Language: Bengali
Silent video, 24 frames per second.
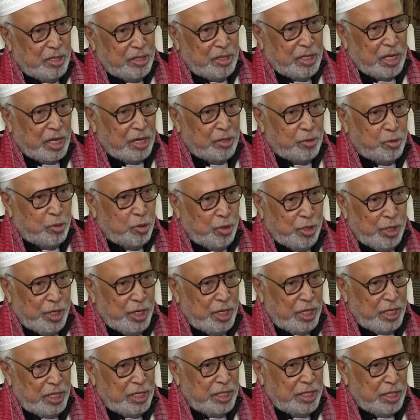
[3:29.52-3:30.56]
তার
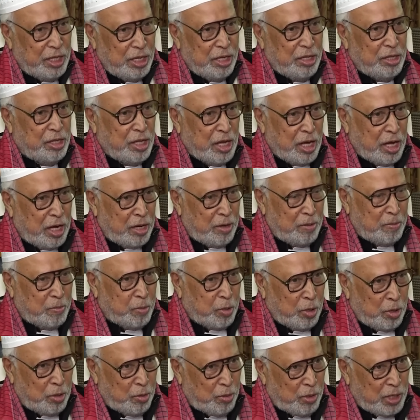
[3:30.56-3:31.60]
তৈরি তার
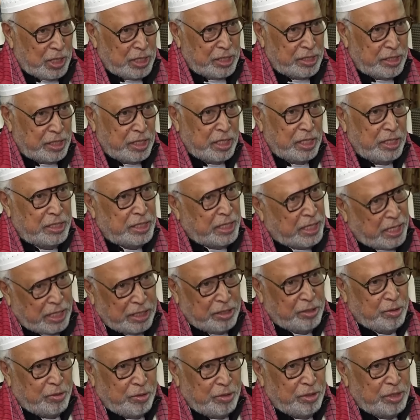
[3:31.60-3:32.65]
ফলোয়ার্সরা যে
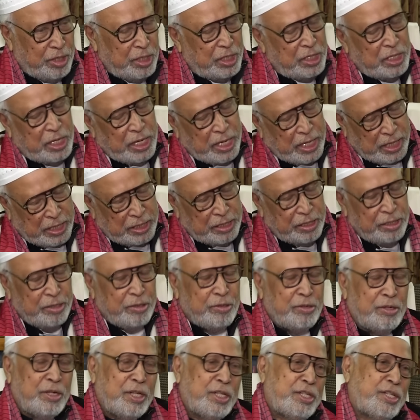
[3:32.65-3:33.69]
কাজ করেছে এ কাজের
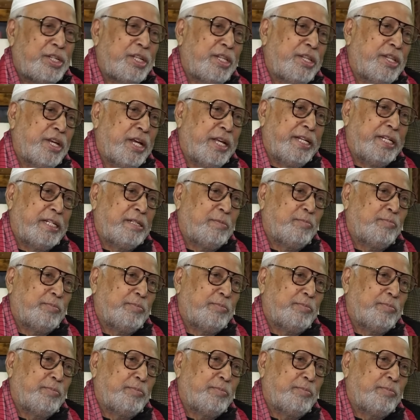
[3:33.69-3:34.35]
জন্য সে দায়ী